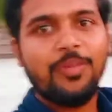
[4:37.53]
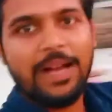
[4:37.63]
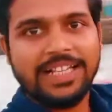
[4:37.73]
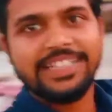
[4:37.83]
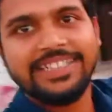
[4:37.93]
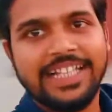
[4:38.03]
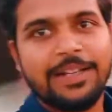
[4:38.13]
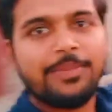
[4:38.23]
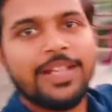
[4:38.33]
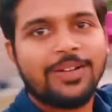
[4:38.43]
गांव बाकी
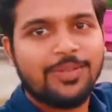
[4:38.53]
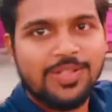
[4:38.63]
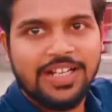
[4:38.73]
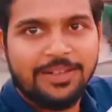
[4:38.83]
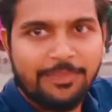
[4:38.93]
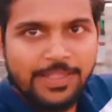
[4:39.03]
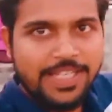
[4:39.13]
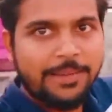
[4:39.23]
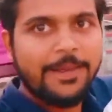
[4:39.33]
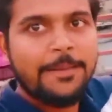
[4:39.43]
इधर भी है कुछ घर
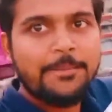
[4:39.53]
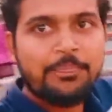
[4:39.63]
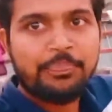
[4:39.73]
पीछे में